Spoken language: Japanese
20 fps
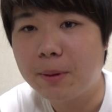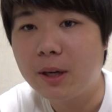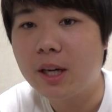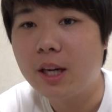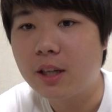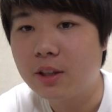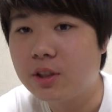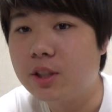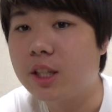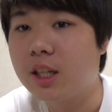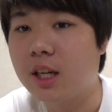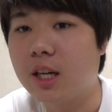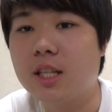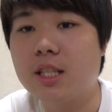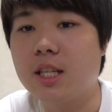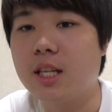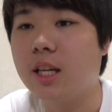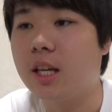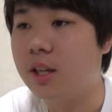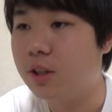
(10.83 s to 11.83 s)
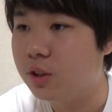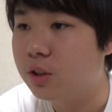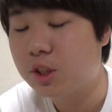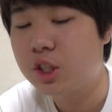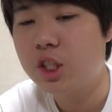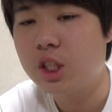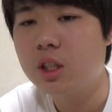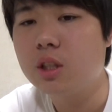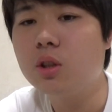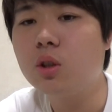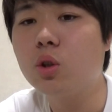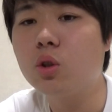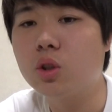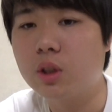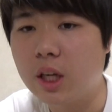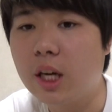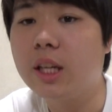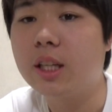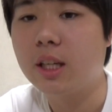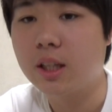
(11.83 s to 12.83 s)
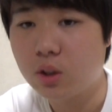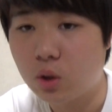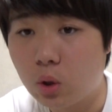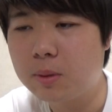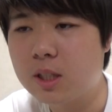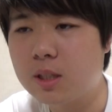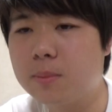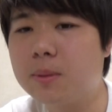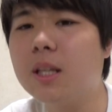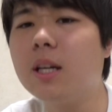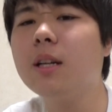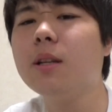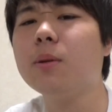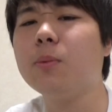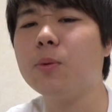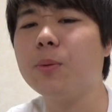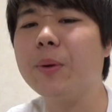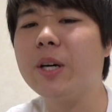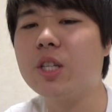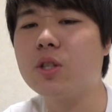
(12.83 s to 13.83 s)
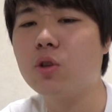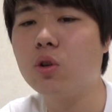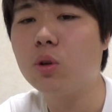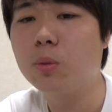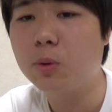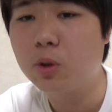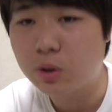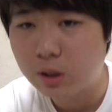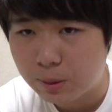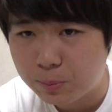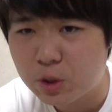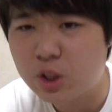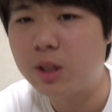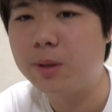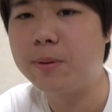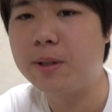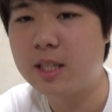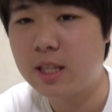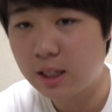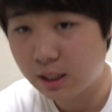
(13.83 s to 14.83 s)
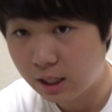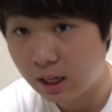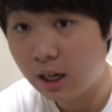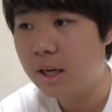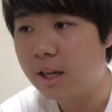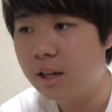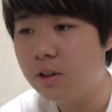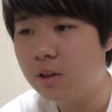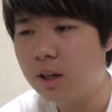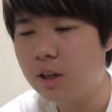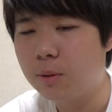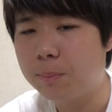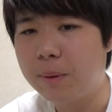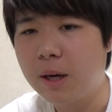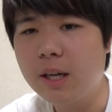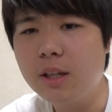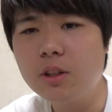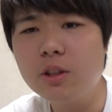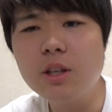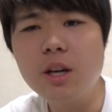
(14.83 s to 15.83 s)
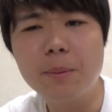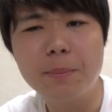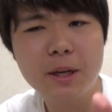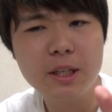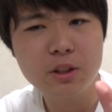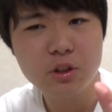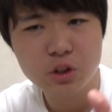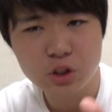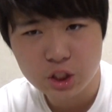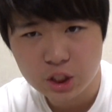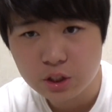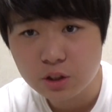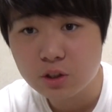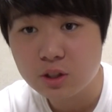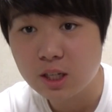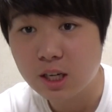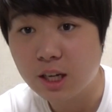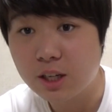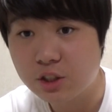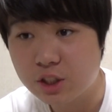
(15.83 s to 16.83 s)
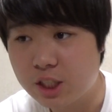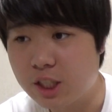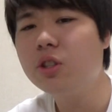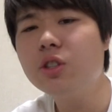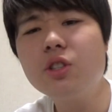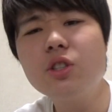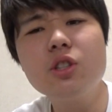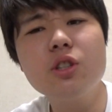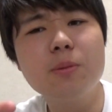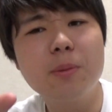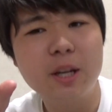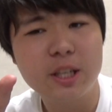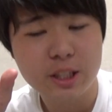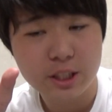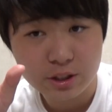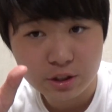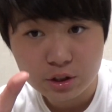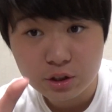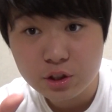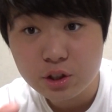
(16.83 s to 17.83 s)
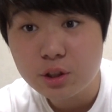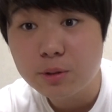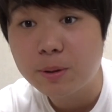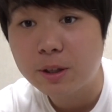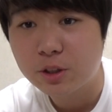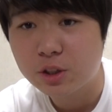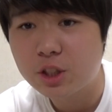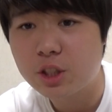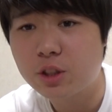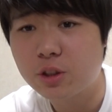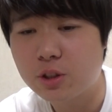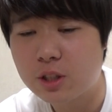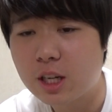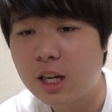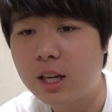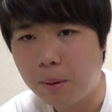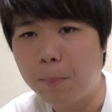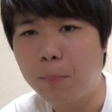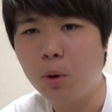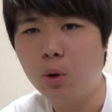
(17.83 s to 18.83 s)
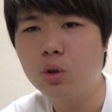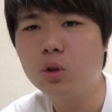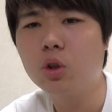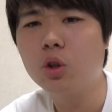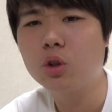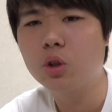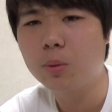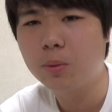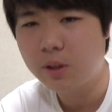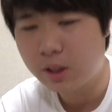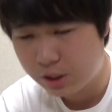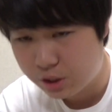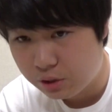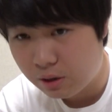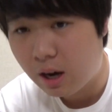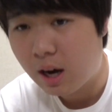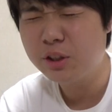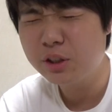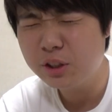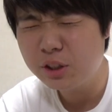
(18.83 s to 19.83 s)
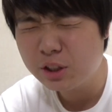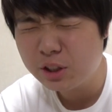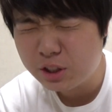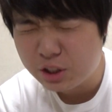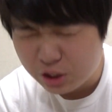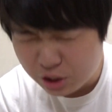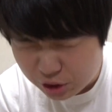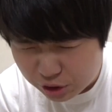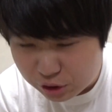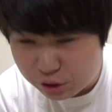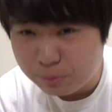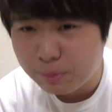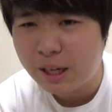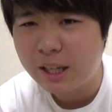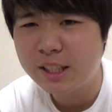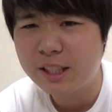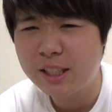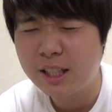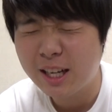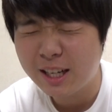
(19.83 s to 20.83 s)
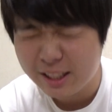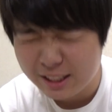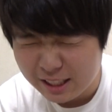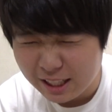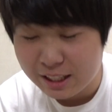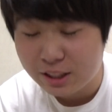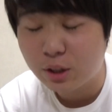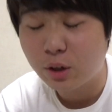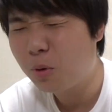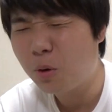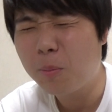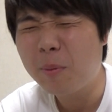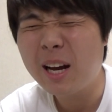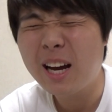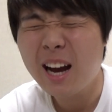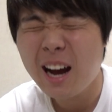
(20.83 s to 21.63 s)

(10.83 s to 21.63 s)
まあ楽に稼げる。しんどくないなど。まあその誰でもまあそう思うかもしれませんが。けどあのバイトにはバイトのしんどさがあるし、YouTuber には YouTuber のしんどさがある。僕の友達は YouTuber になりたいと。もうお前、